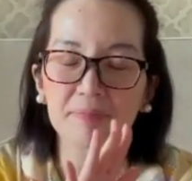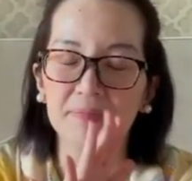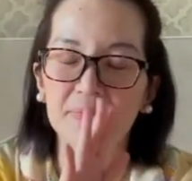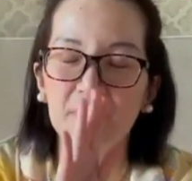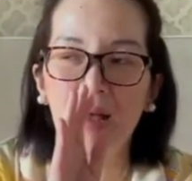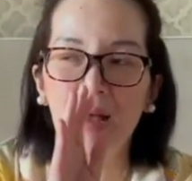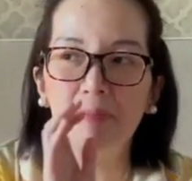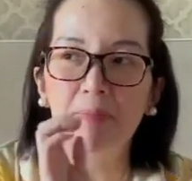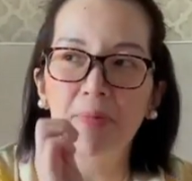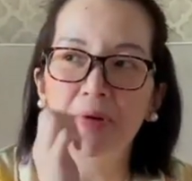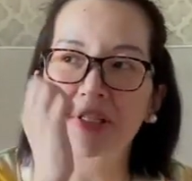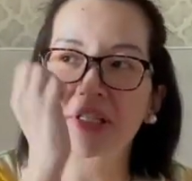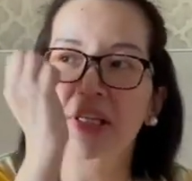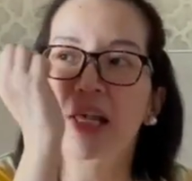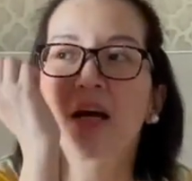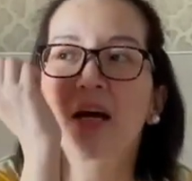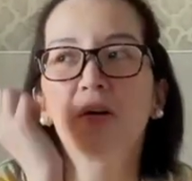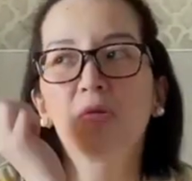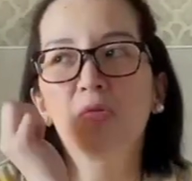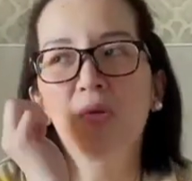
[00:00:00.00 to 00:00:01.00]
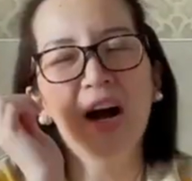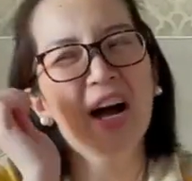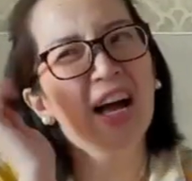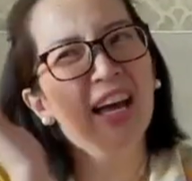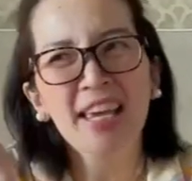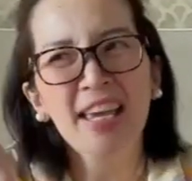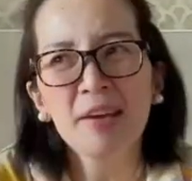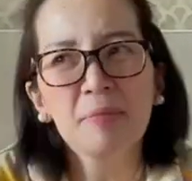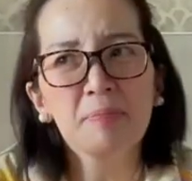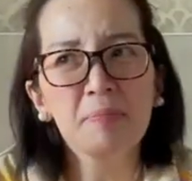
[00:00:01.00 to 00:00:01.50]
Tapos,
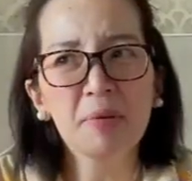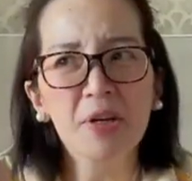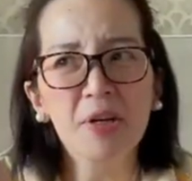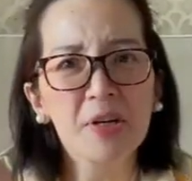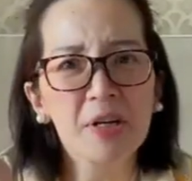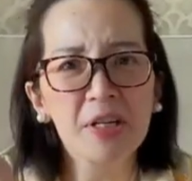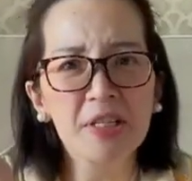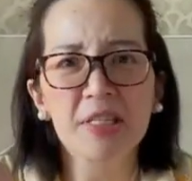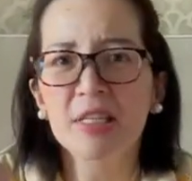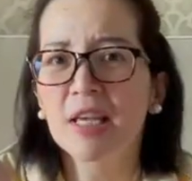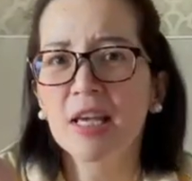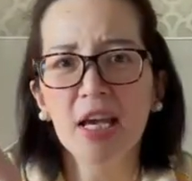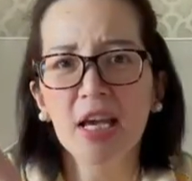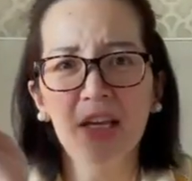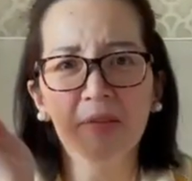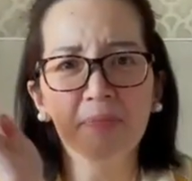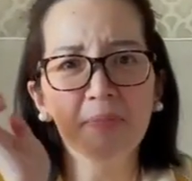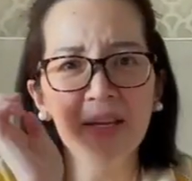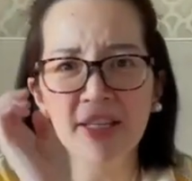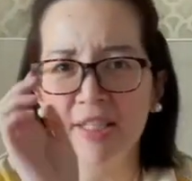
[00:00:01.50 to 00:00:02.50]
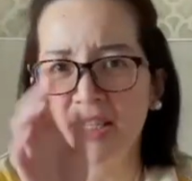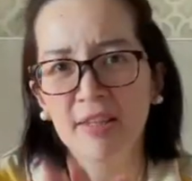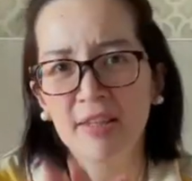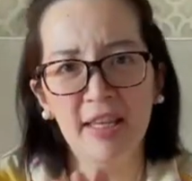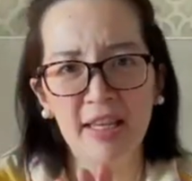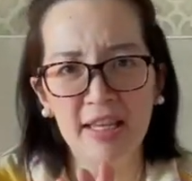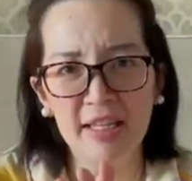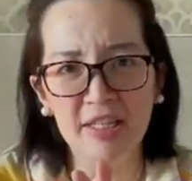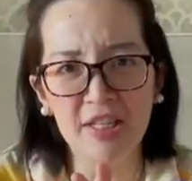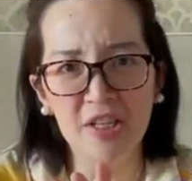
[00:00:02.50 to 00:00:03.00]
why? Because it makes it
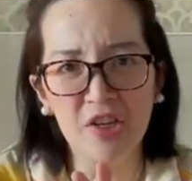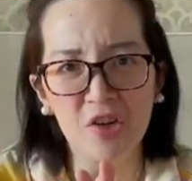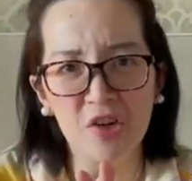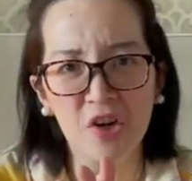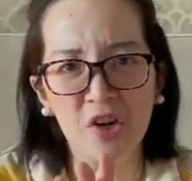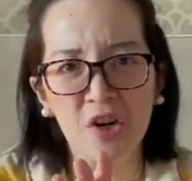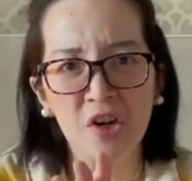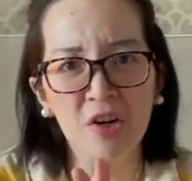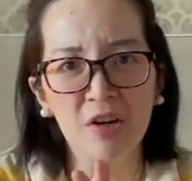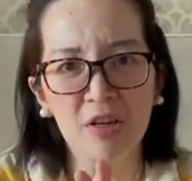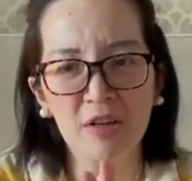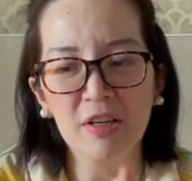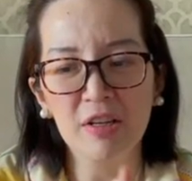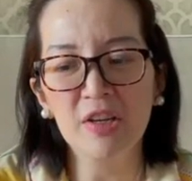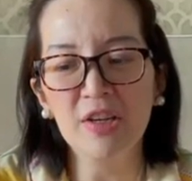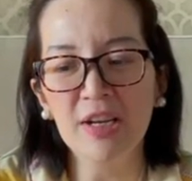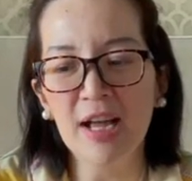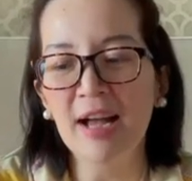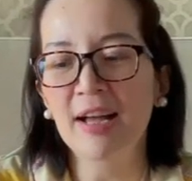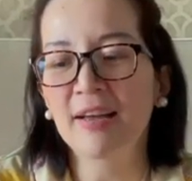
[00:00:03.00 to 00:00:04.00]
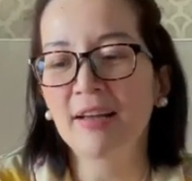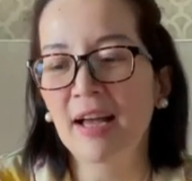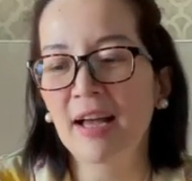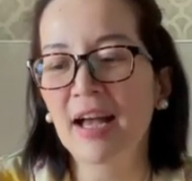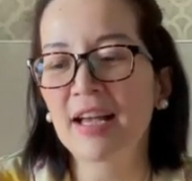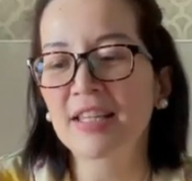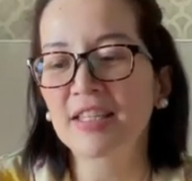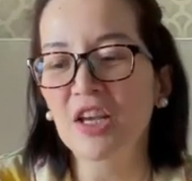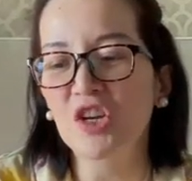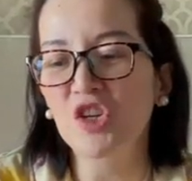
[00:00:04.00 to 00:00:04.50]
easier. Yun nga,
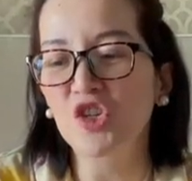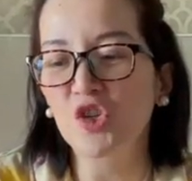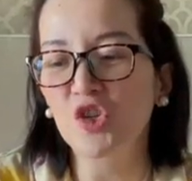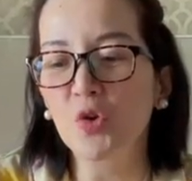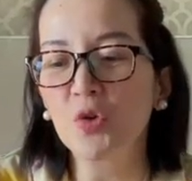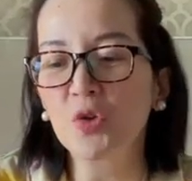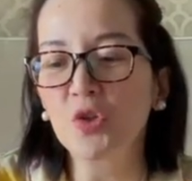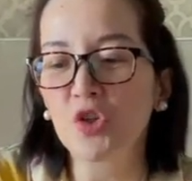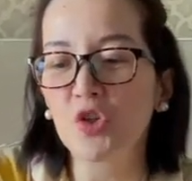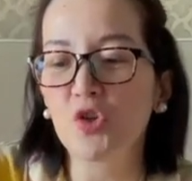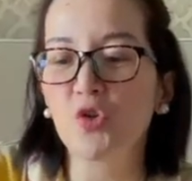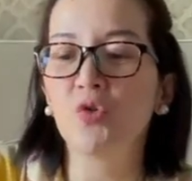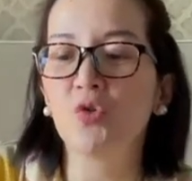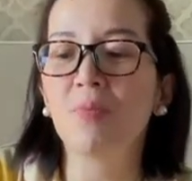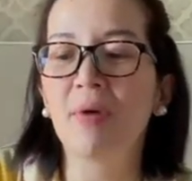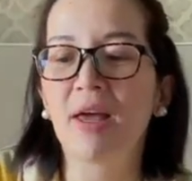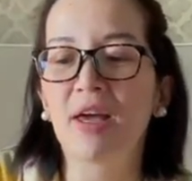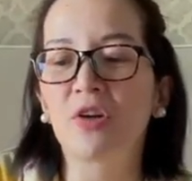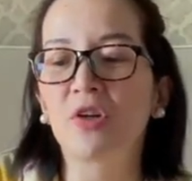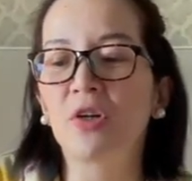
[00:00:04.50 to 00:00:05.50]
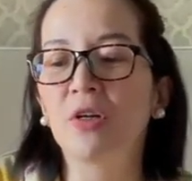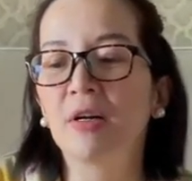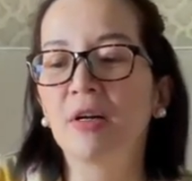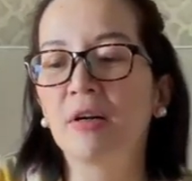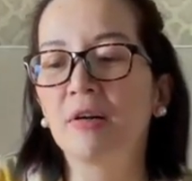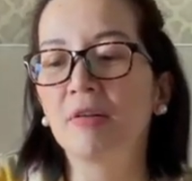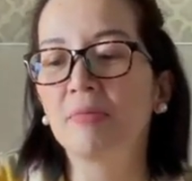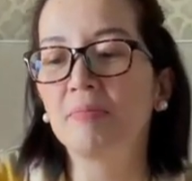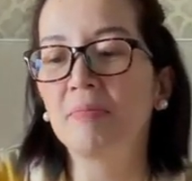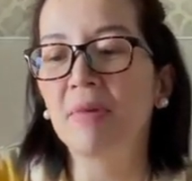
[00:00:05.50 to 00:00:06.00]
as I showed you, merong
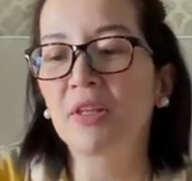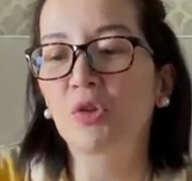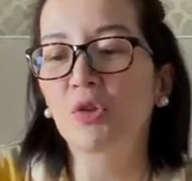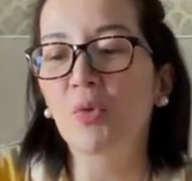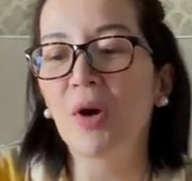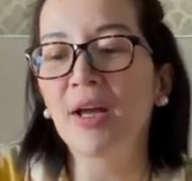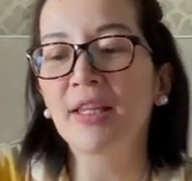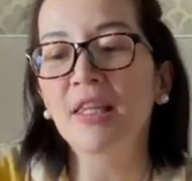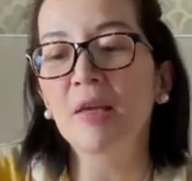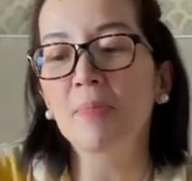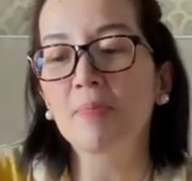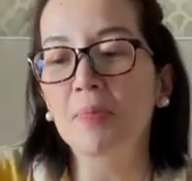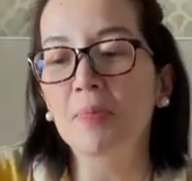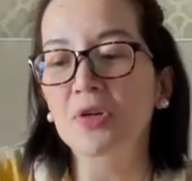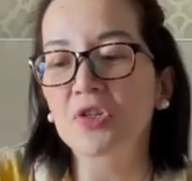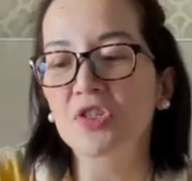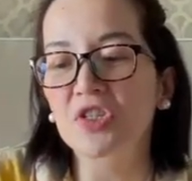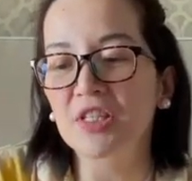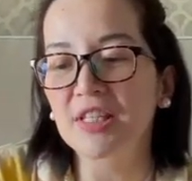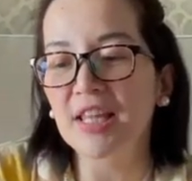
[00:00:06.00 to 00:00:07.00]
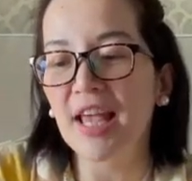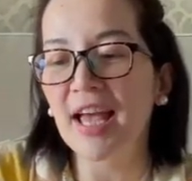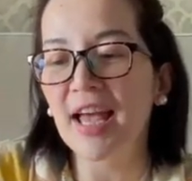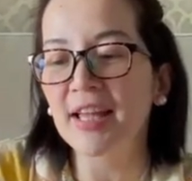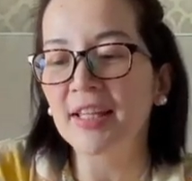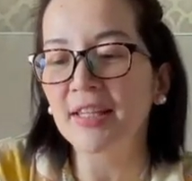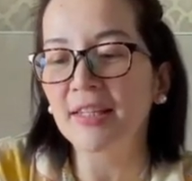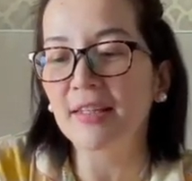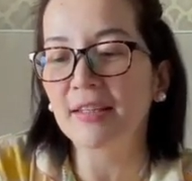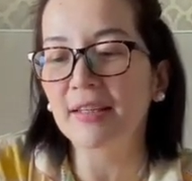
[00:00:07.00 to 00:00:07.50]
may 20%
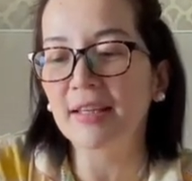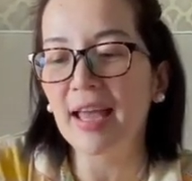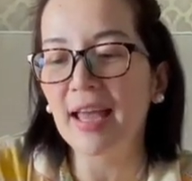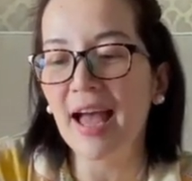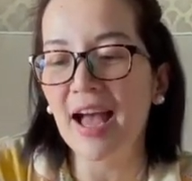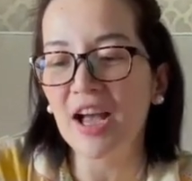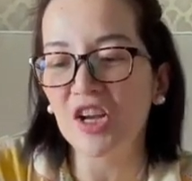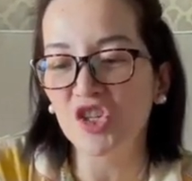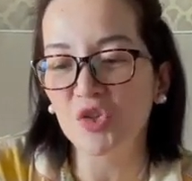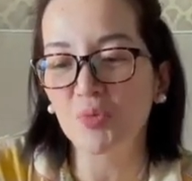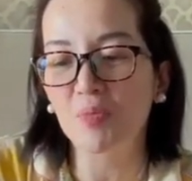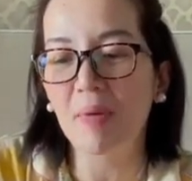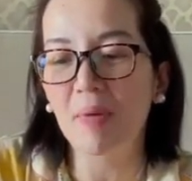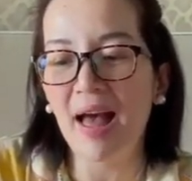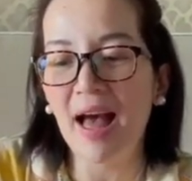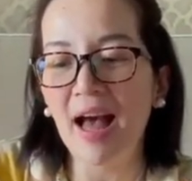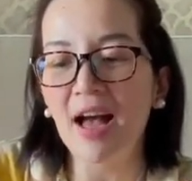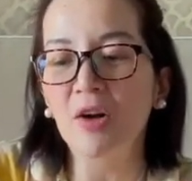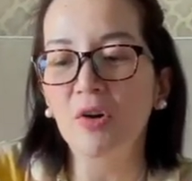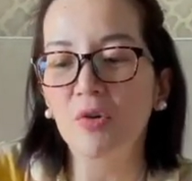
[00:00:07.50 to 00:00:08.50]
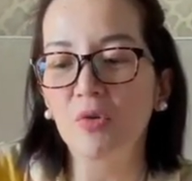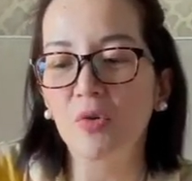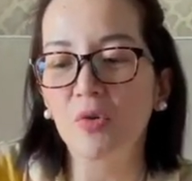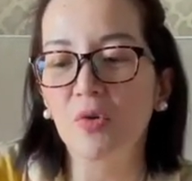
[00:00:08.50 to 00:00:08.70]
cashback.